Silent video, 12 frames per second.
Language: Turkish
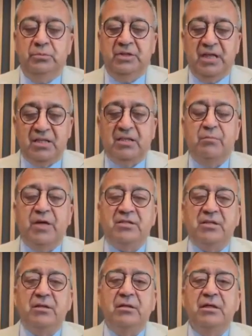
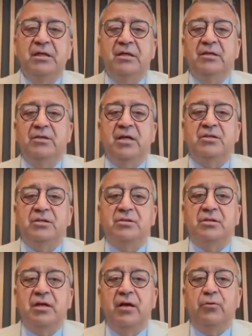kesilmesin,
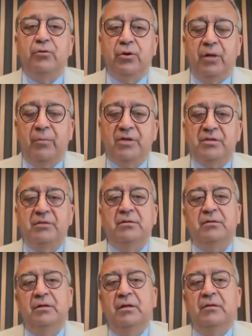kesintiye
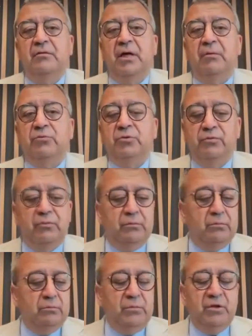uğramasın.
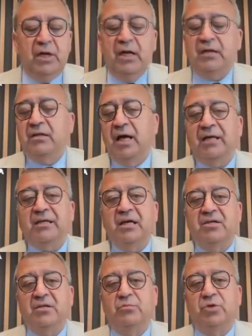Her, her
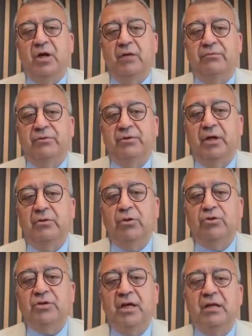kesim tarafından
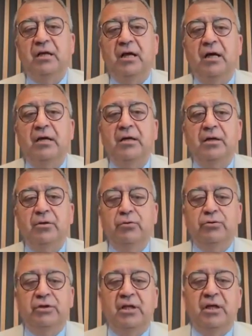özellikle
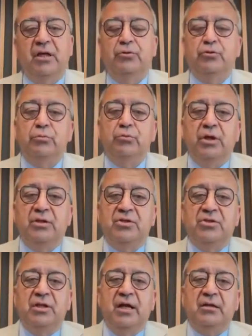ülkedeki tüm
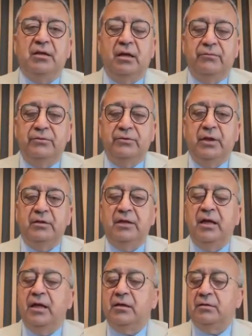üreticiler tarafından
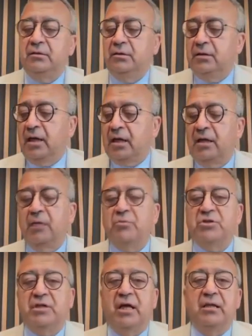gerek e,
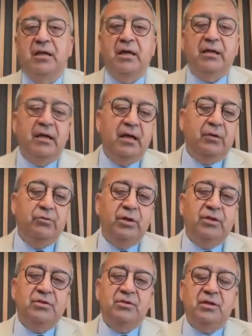akademisyenler gerek
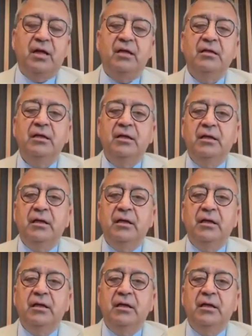üreticiler